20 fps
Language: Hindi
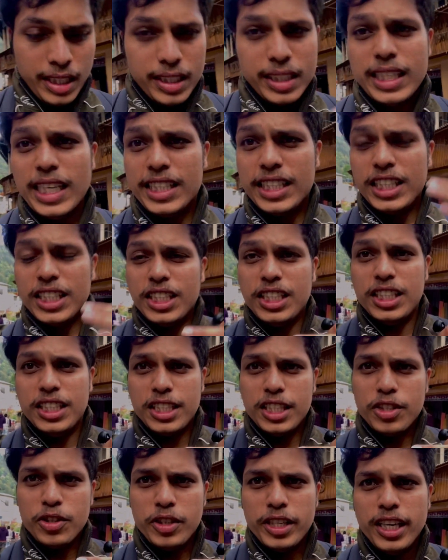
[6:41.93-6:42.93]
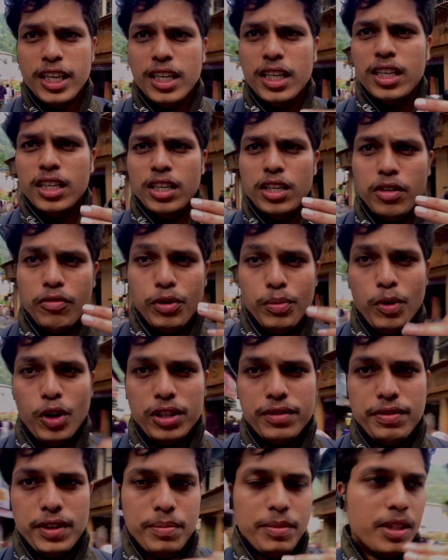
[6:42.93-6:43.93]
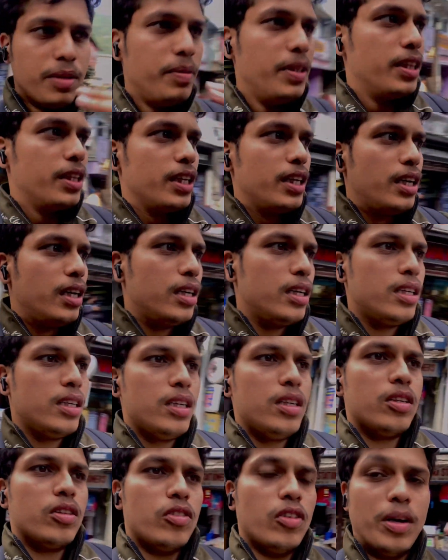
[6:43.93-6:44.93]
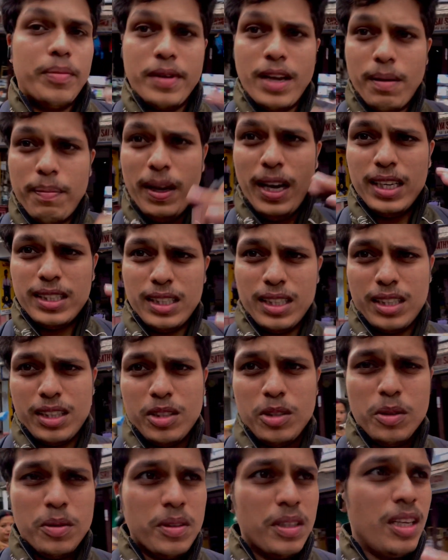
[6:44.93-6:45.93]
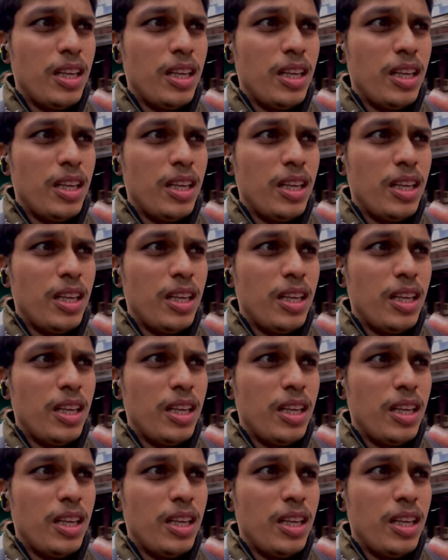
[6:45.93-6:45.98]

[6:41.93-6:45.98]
जैसी चीज़ें जो है वो बहुत फेमस मिलती है तो आप यहाँ पे आ सकते हो